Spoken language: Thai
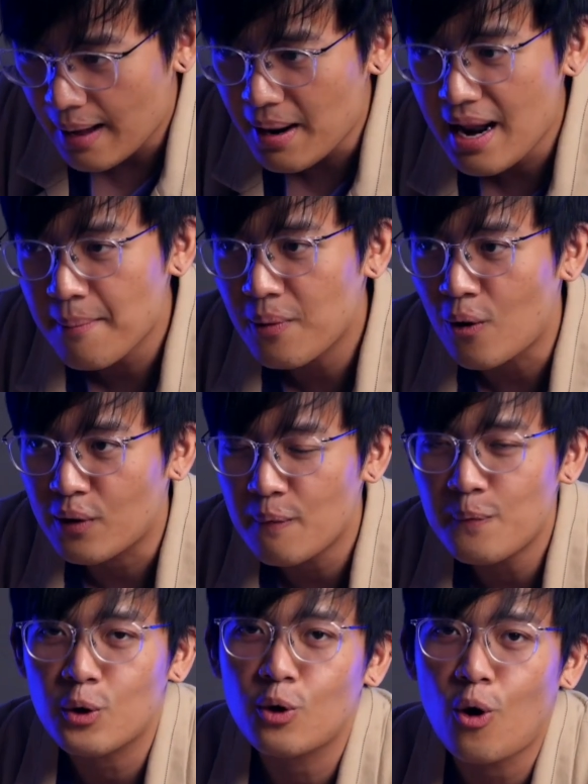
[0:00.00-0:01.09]
คำแนะนำของทั้
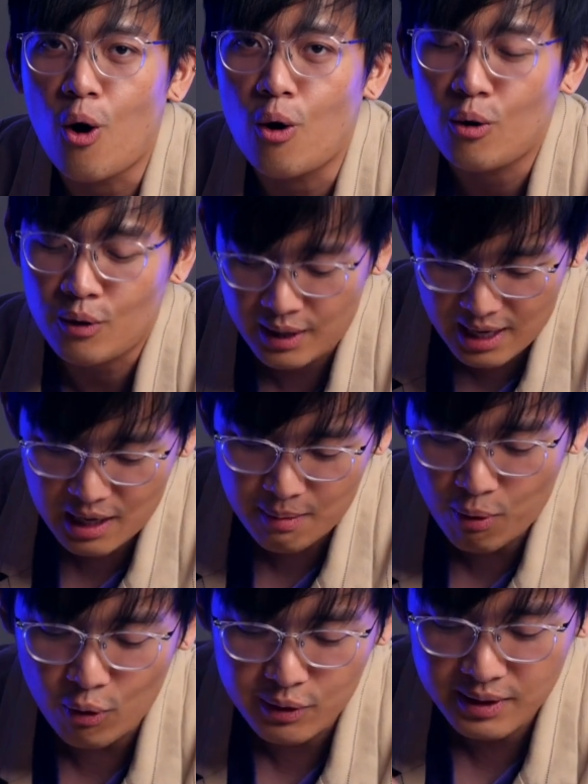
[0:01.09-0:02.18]
งหมดของ
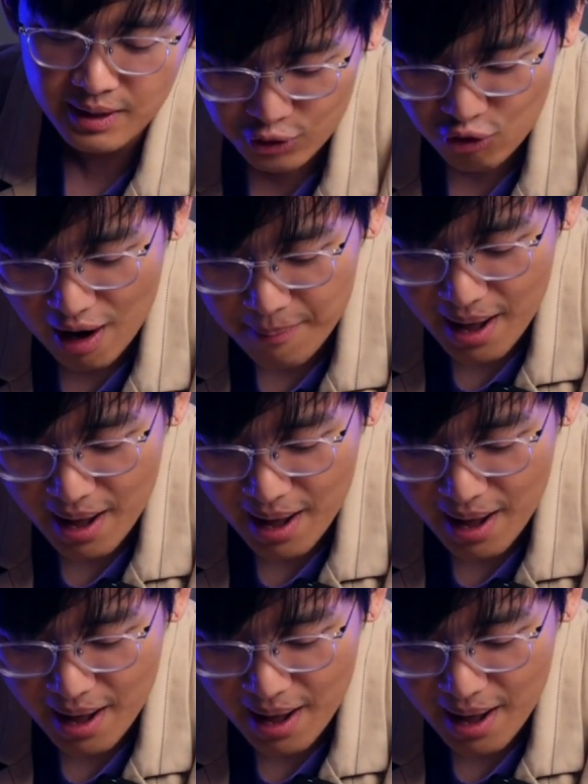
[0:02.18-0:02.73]
โพสต์ดรา